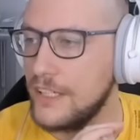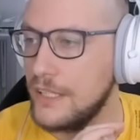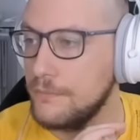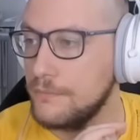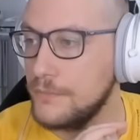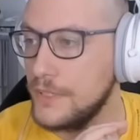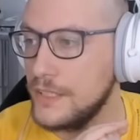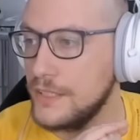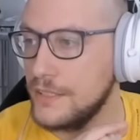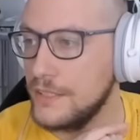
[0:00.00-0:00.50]

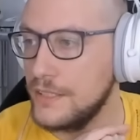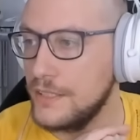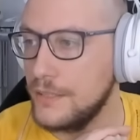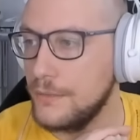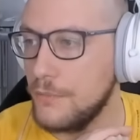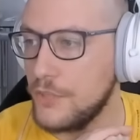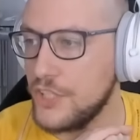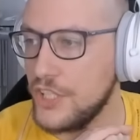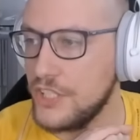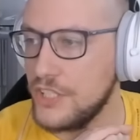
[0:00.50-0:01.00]
wam,
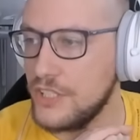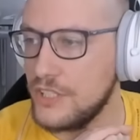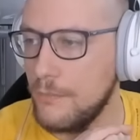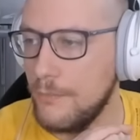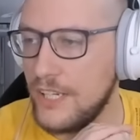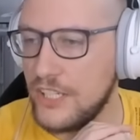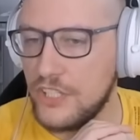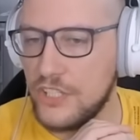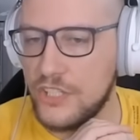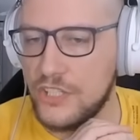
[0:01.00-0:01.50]
yy, możecie
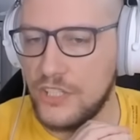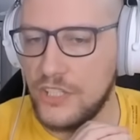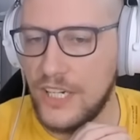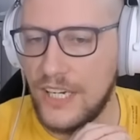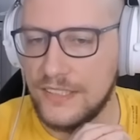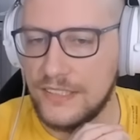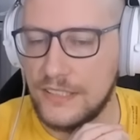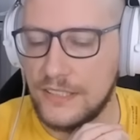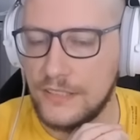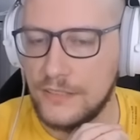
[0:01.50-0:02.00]
zobaczyć,
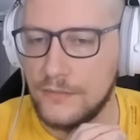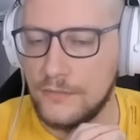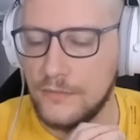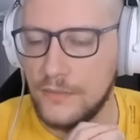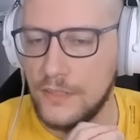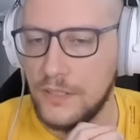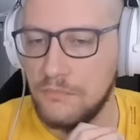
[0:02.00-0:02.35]
jak